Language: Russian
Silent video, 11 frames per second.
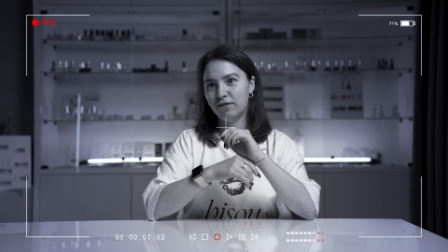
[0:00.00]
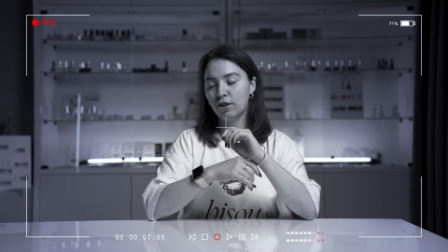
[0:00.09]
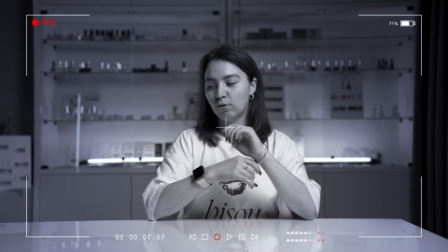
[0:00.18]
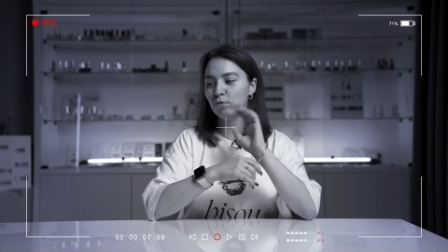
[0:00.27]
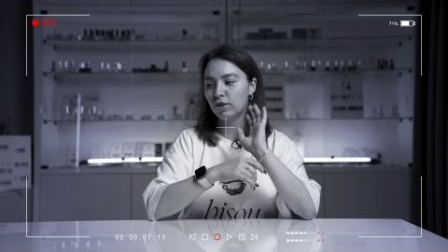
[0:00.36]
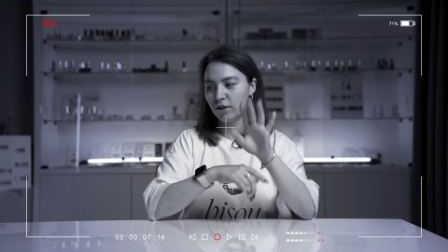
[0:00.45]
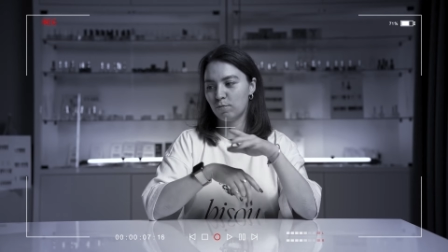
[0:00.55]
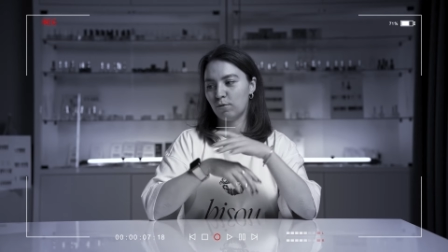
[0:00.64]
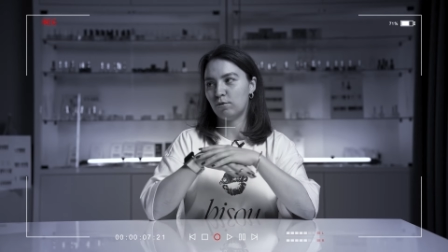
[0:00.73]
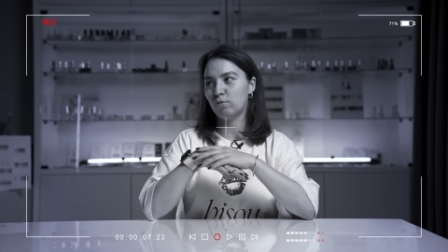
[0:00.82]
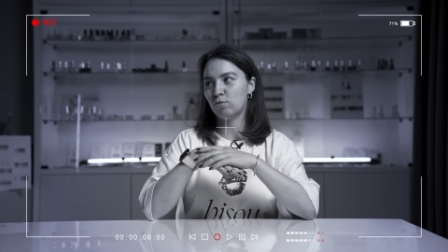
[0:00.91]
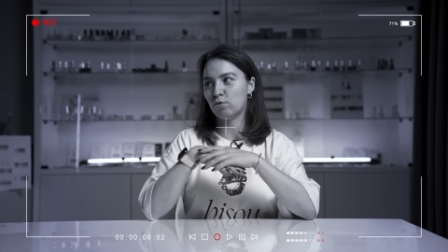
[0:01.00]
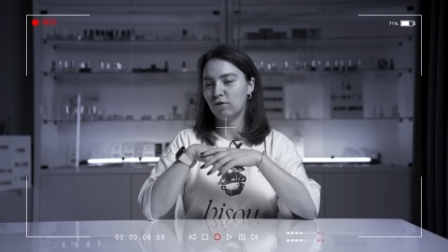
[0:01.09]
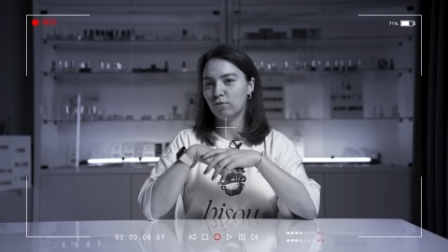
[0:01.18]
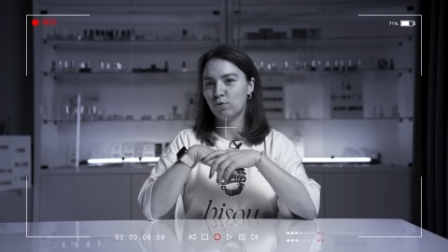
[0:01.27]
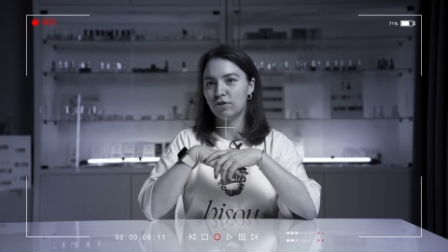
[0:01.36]
Нет, он есть, просто он уже
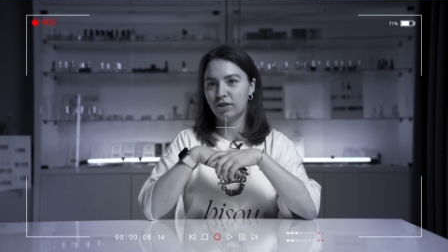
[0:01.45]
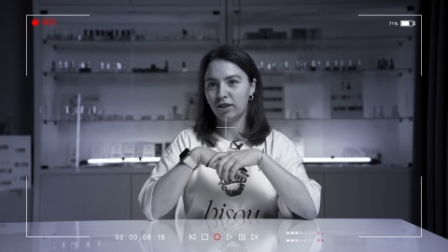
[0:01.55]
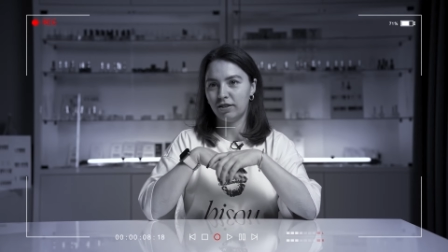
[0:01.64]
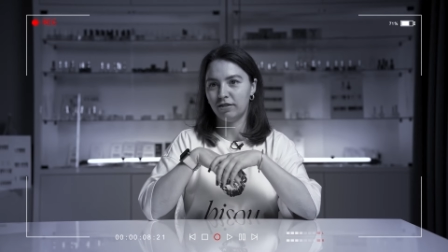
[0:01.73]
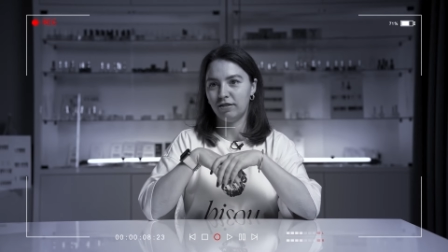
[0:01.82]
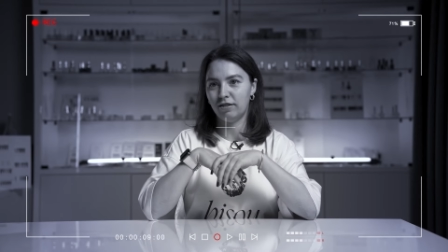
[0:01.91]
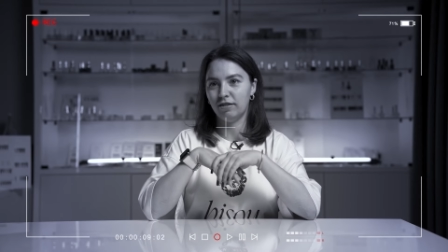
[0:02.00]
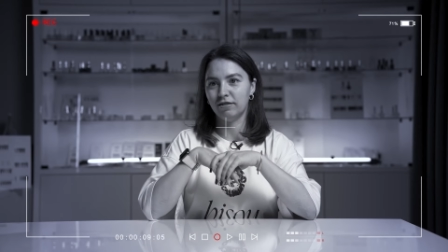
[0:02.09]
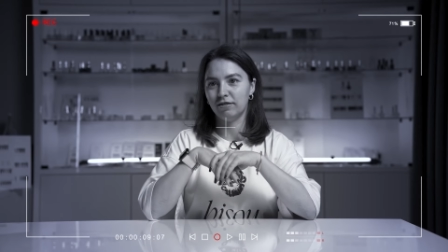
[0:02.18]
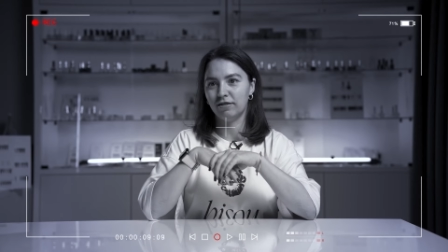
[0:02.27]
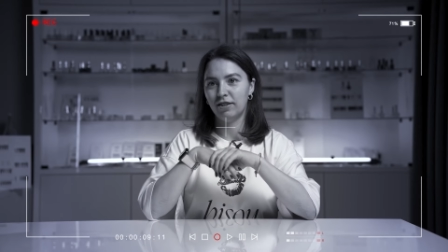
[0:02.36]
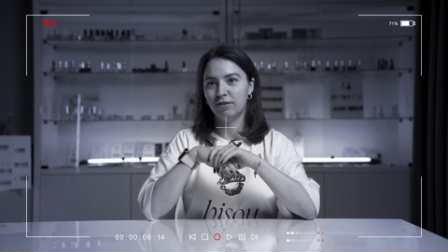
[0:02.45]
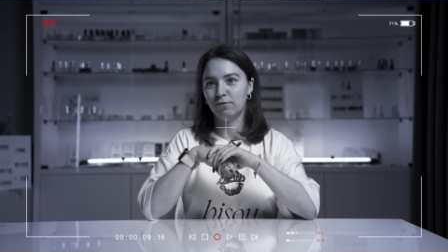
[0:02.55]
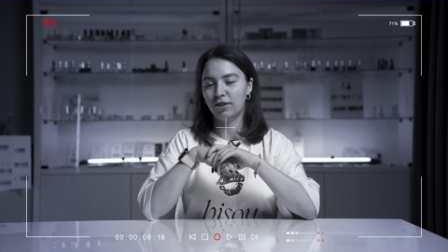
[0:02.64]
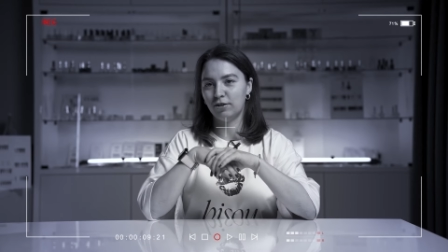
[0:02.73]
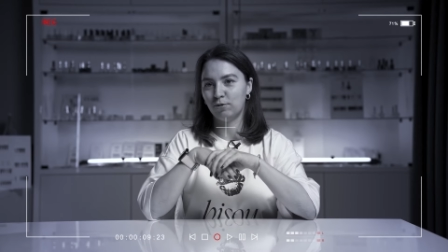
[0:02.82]
очень старый, и
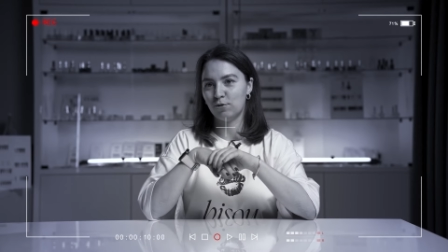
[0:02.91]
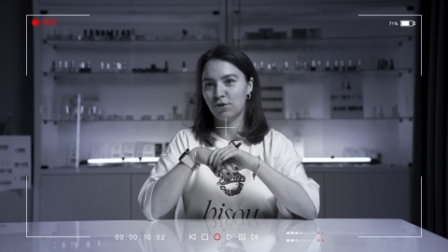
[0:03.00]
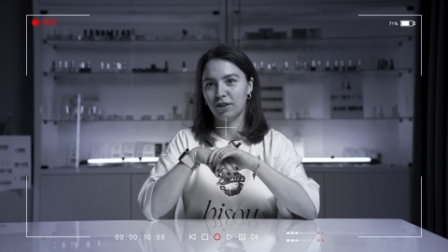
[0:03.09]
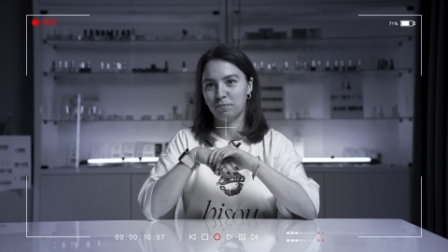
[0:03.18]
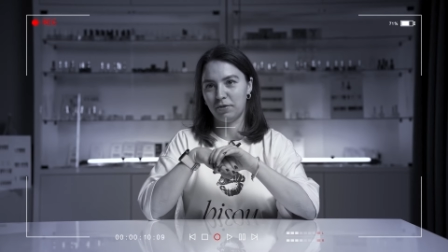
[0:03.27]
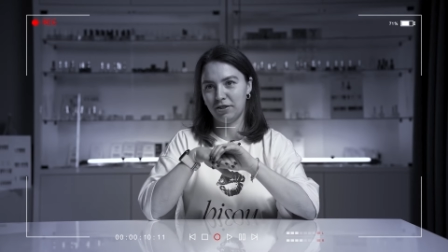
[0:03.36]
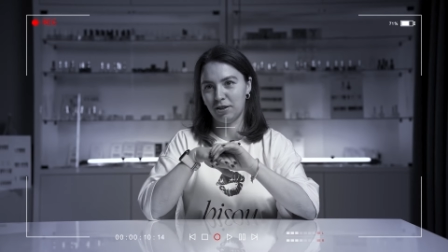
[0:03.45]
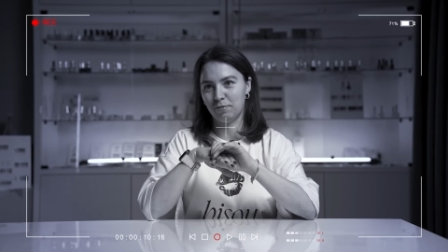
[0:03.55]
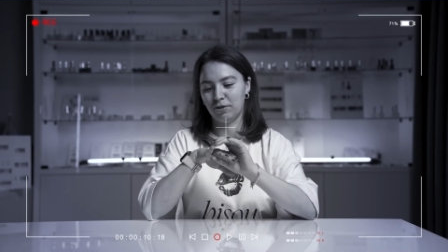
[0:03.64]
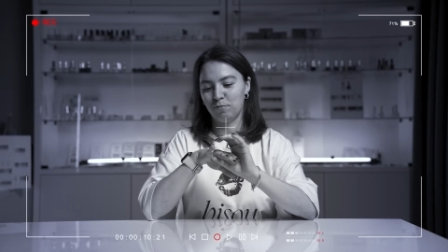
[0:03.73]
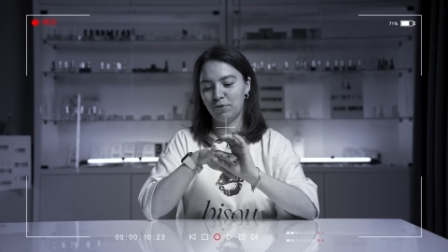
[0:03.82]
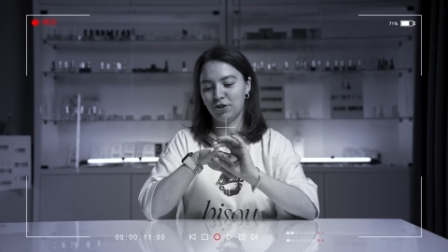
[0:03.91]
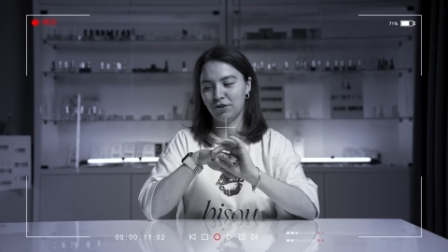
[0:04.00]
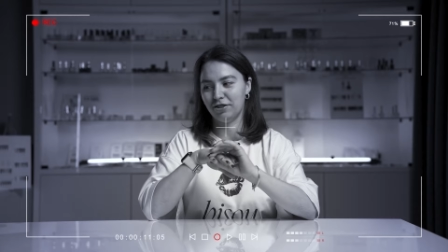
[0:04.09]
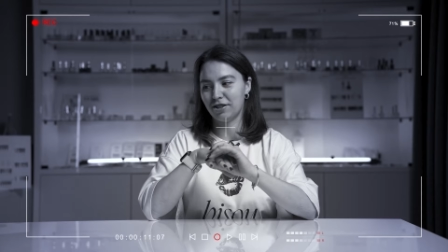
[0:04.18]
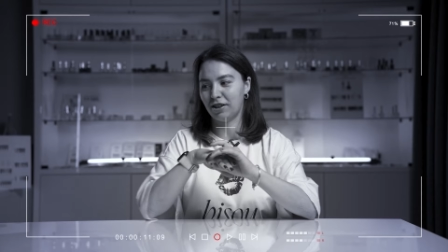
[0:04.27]
выглядит, он уже не так презентабельно, он
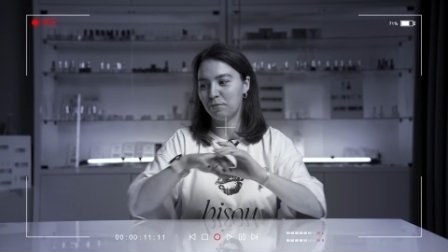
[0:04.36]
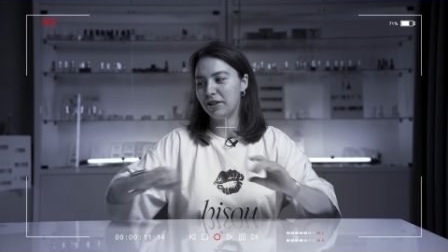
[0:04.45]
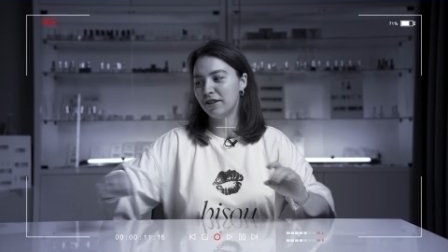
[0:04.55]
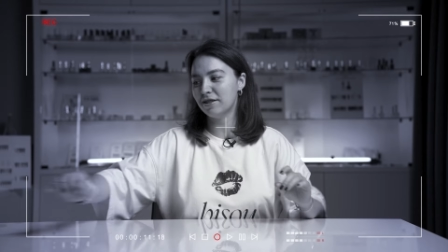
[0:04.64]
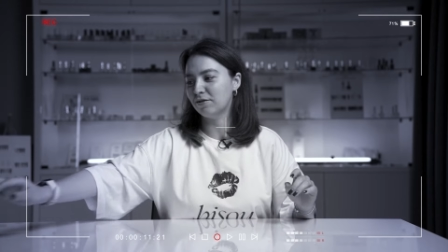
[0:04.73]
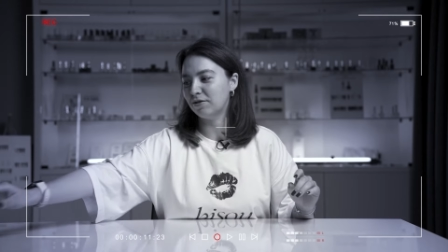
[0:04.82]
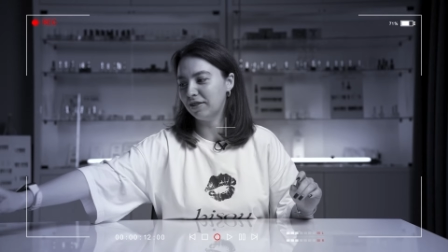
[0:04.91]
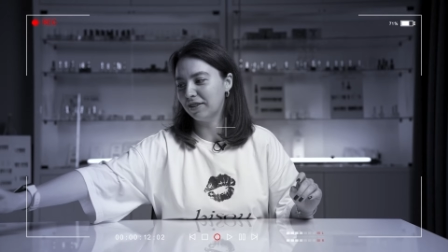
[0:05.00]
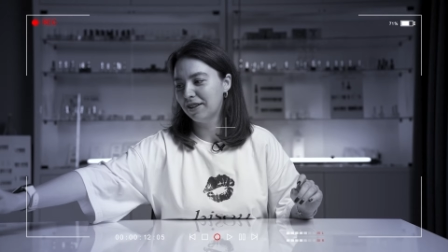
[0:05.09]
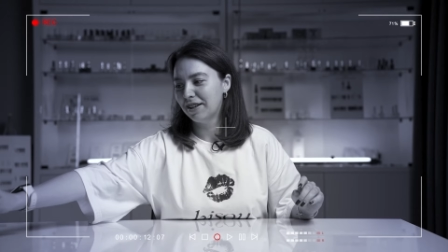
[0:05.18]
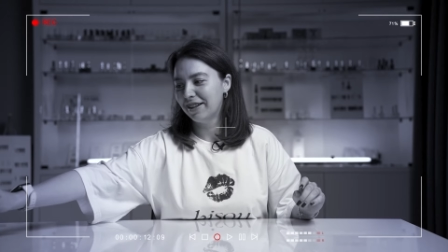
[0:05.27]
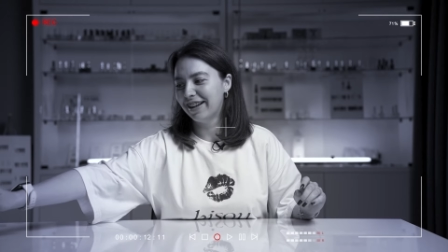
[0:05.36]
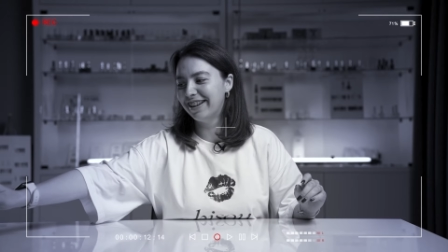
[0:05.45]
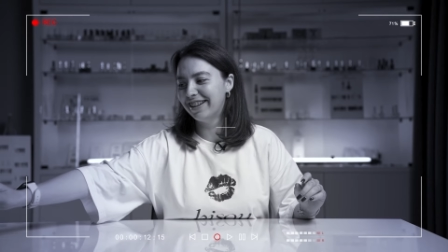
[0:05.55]
пережил несколько переездов, и...